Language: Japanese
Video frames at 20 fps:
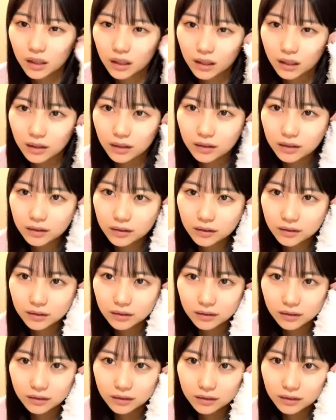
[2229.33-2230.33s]
ね
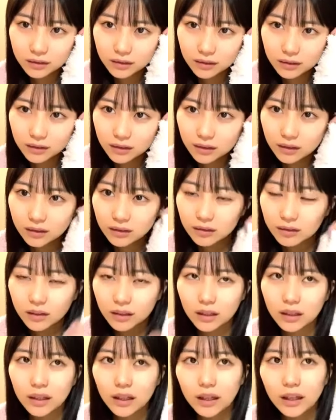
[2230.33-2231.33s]

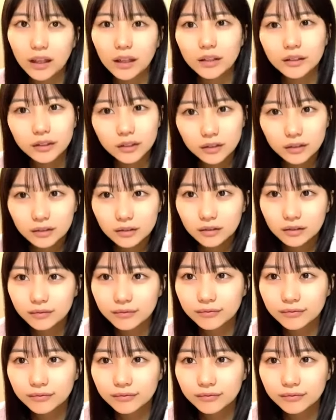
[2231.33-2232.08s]
お腹減る